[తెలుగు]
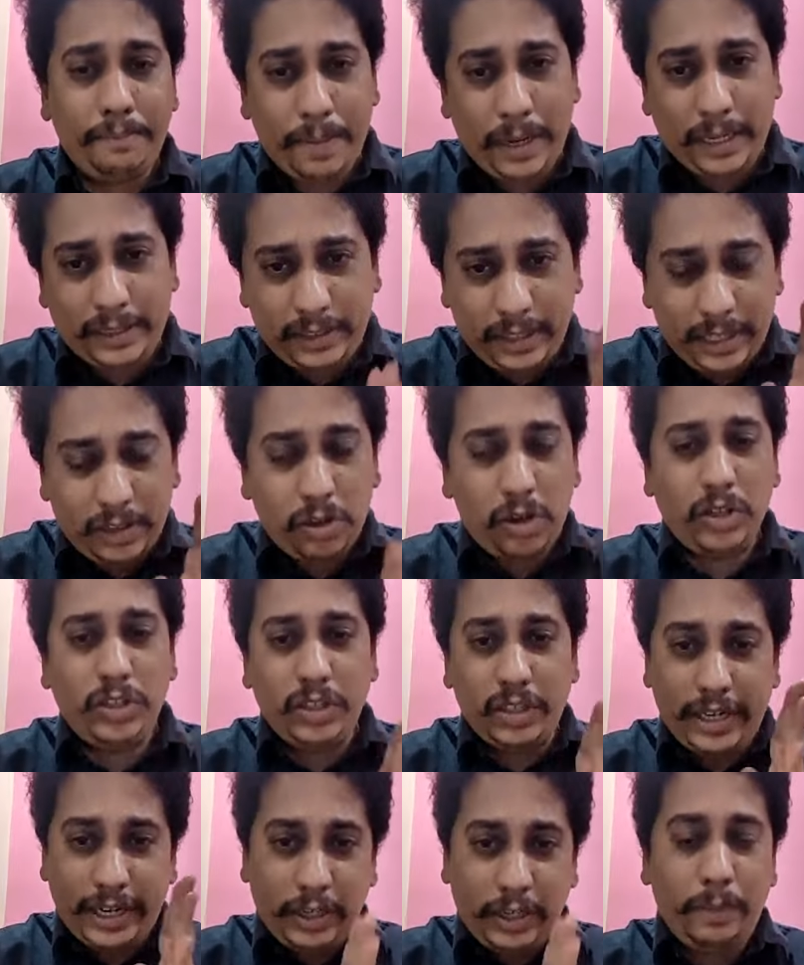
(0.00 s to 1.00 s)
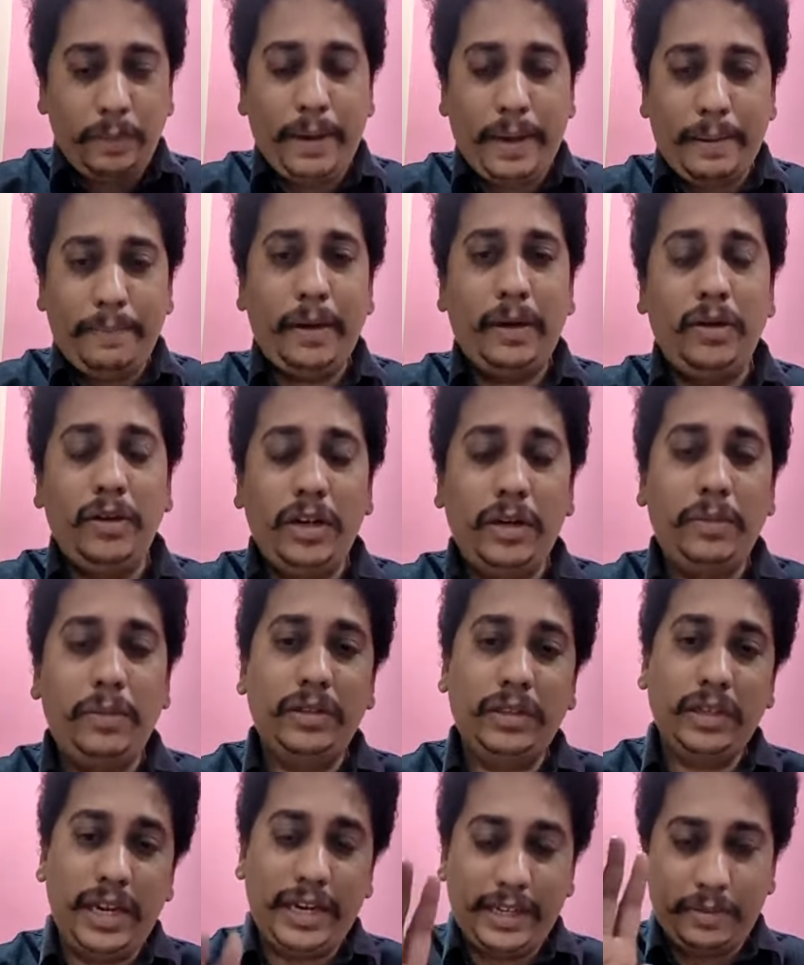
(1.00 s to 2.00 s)
ప్రతిరోజు రెండు పేపర్లు
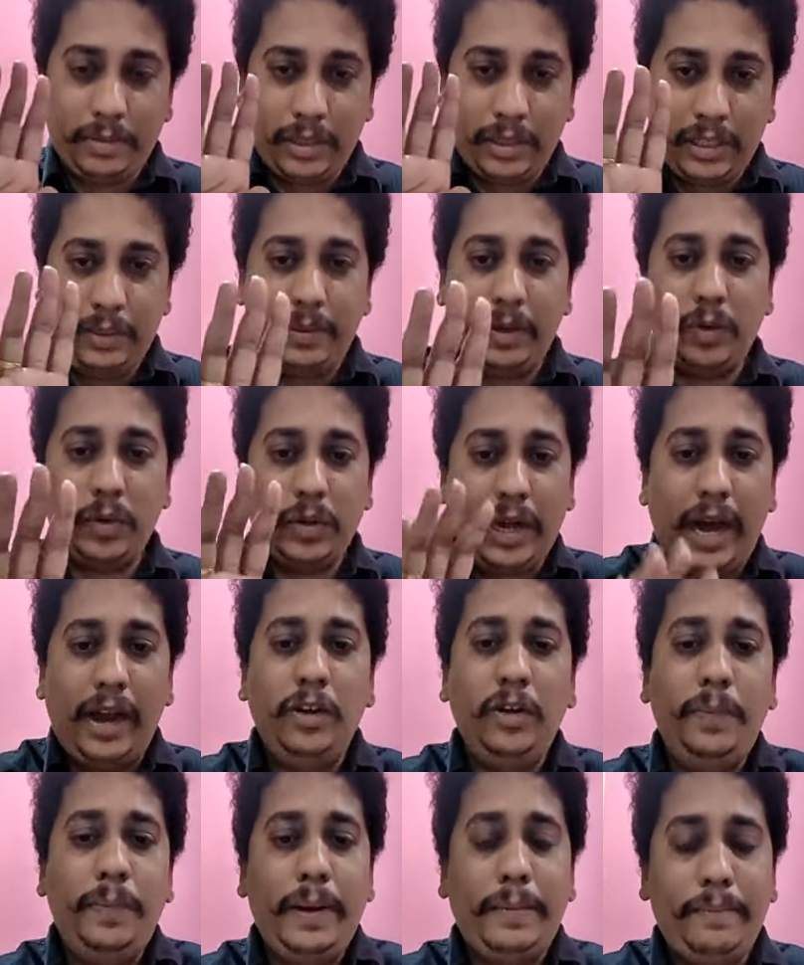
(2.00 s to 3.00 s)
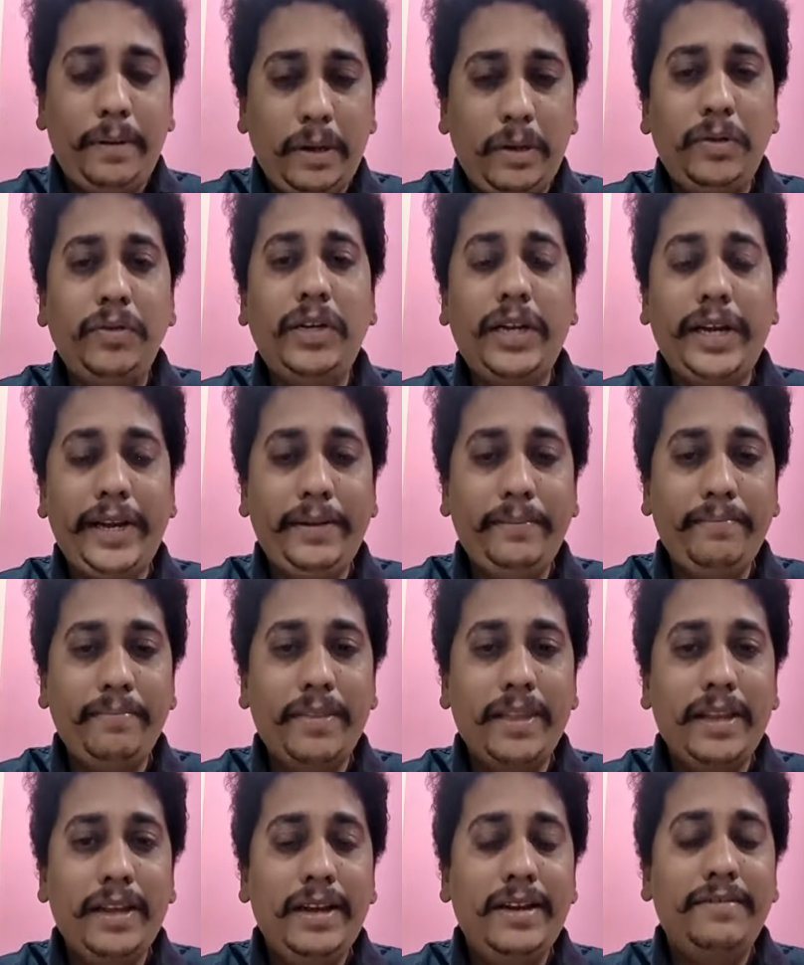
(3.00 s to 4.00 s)
ఉండబోతున్నాయి అంటే మొత్తం మనకు నాలుగు పేపర్లు ఉంటాయి
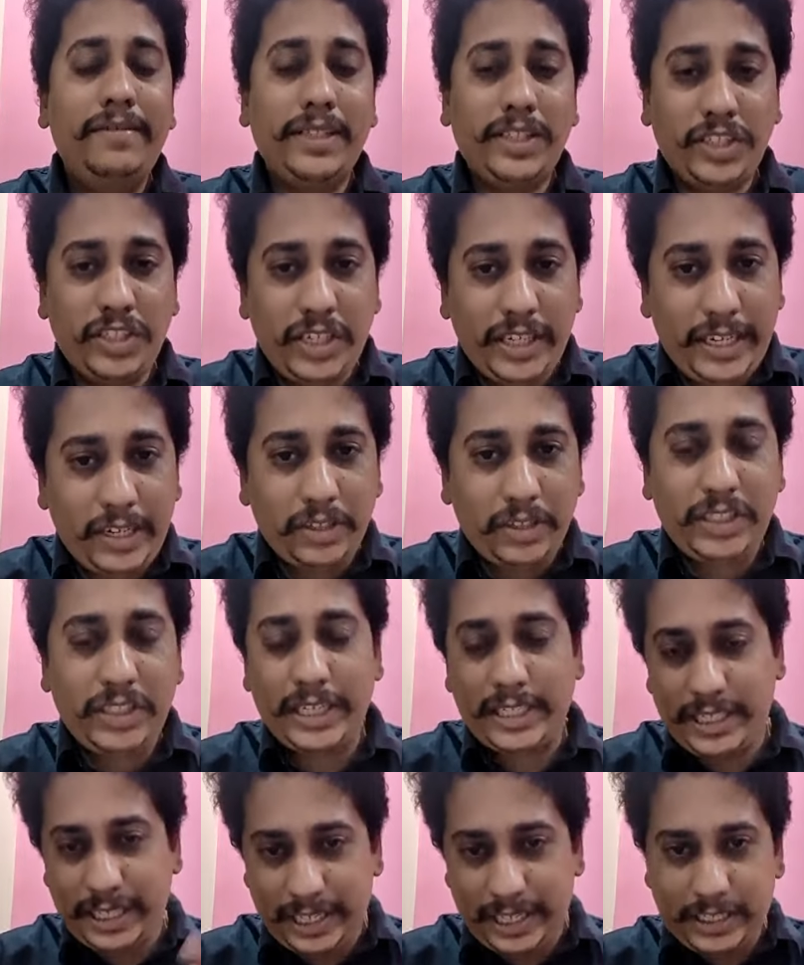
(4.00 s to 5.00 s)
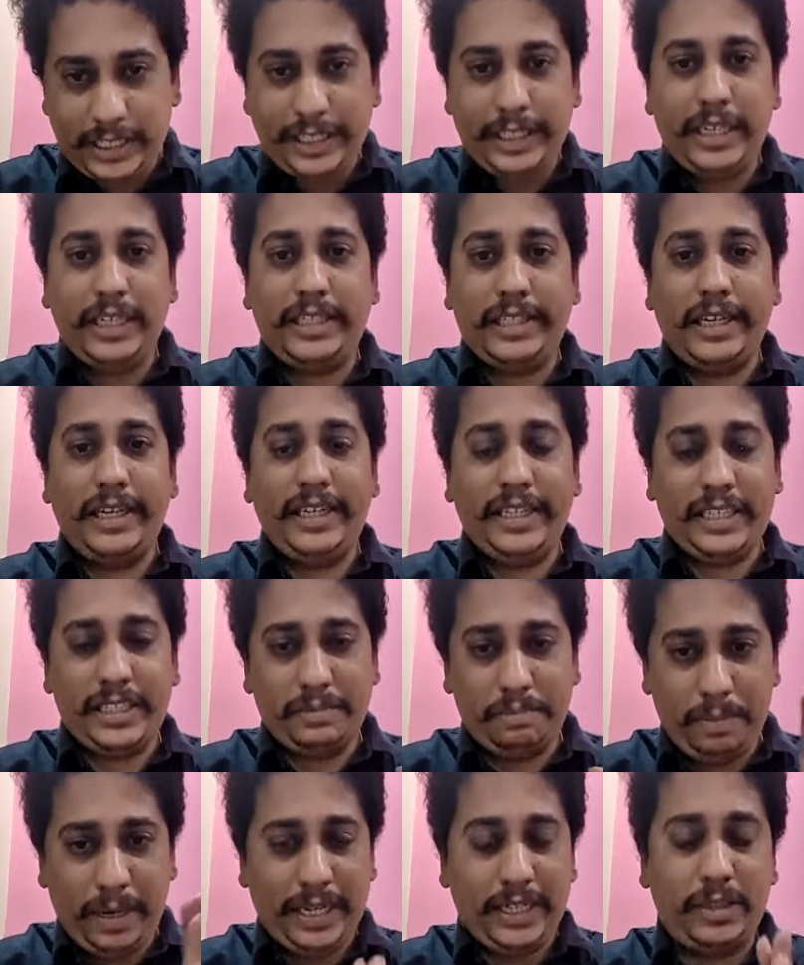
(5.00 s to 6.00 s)
ఫస్ట్ డే వచ్చేసి జనరల్ స్టడీస్
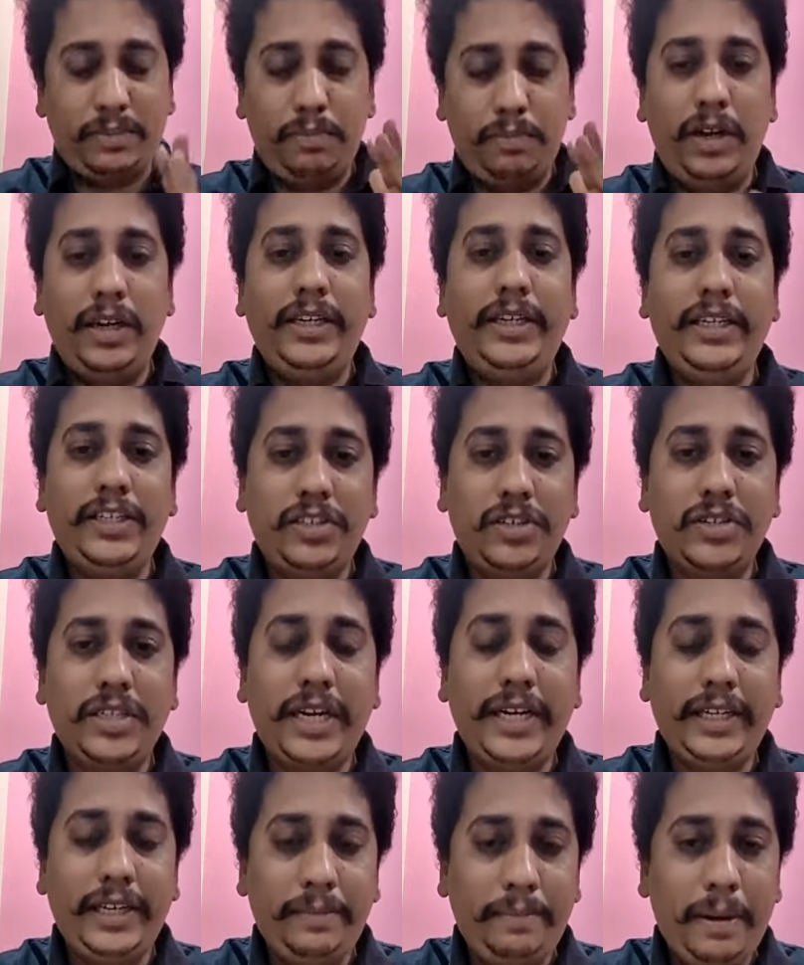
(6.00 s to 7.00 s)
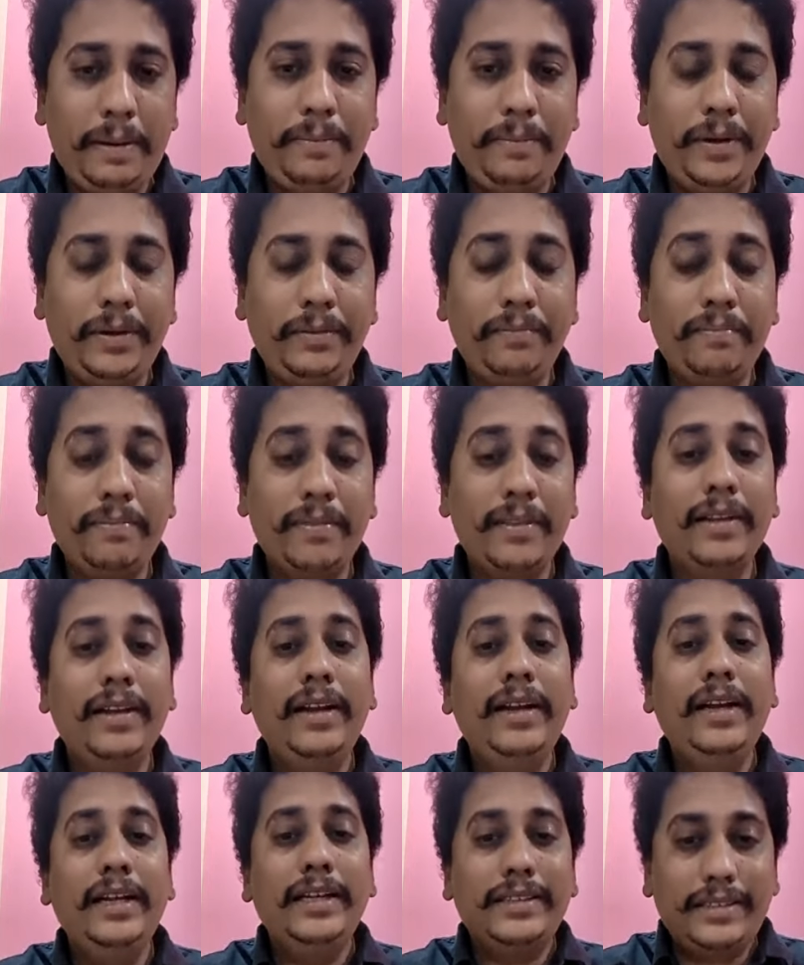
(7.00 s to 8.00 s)
ప్లస్ పాలిటీ సొసైటీ పేపర్
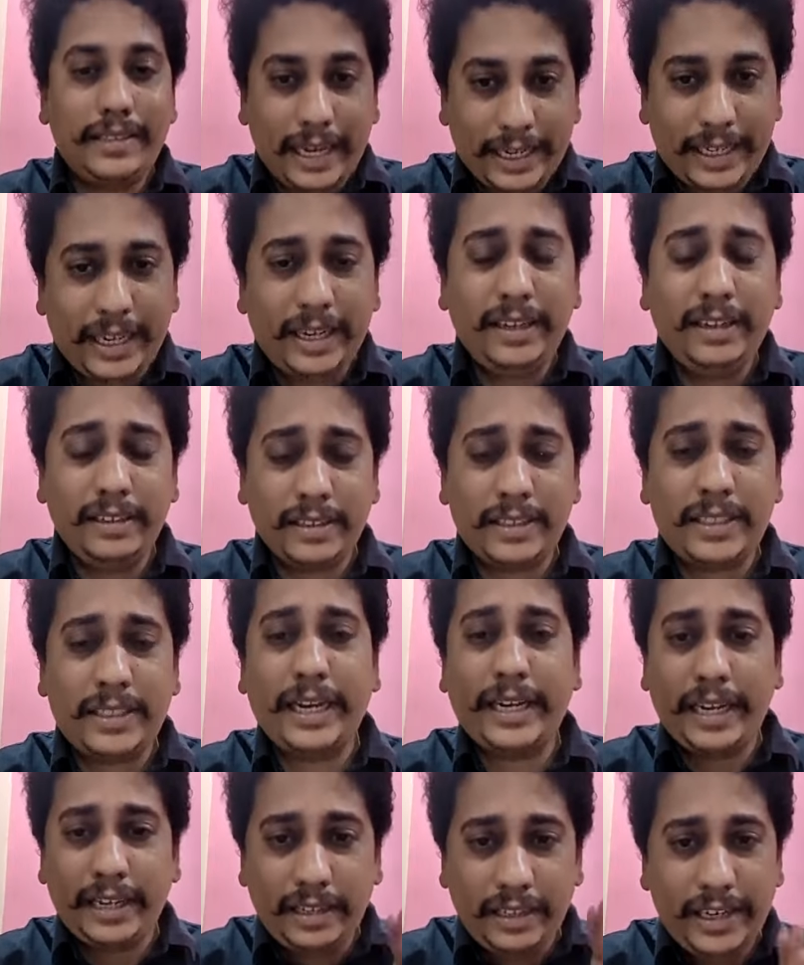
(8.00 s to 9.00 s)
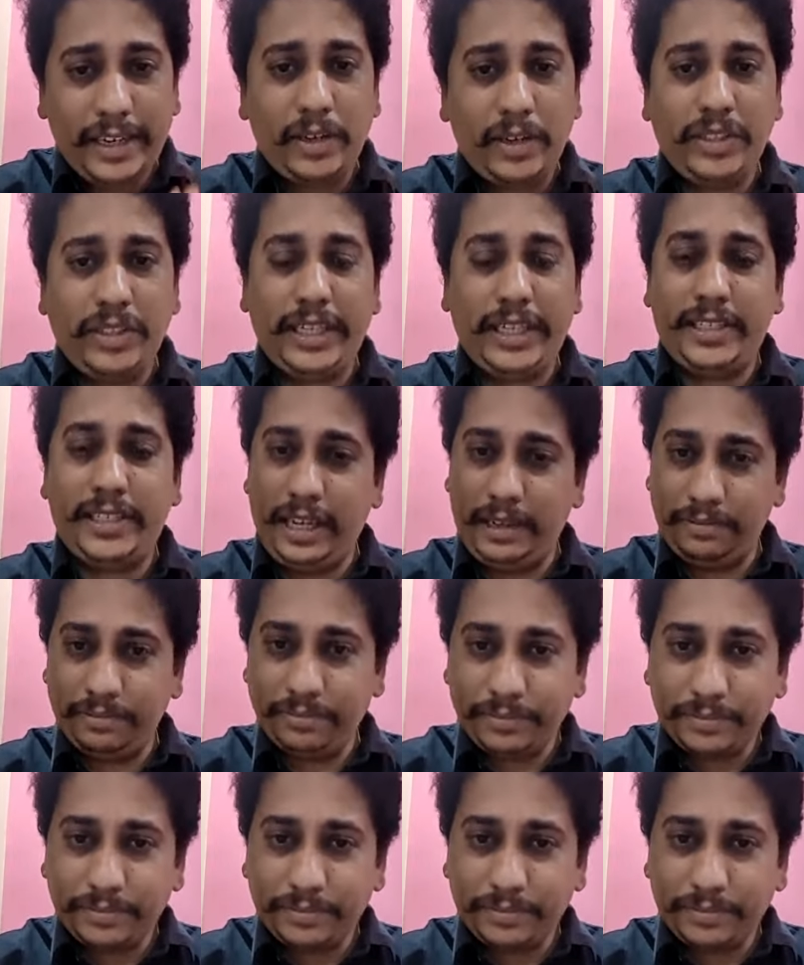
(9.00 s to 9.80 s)
సెకండ్ సెకండ్ డే వచ్చేసి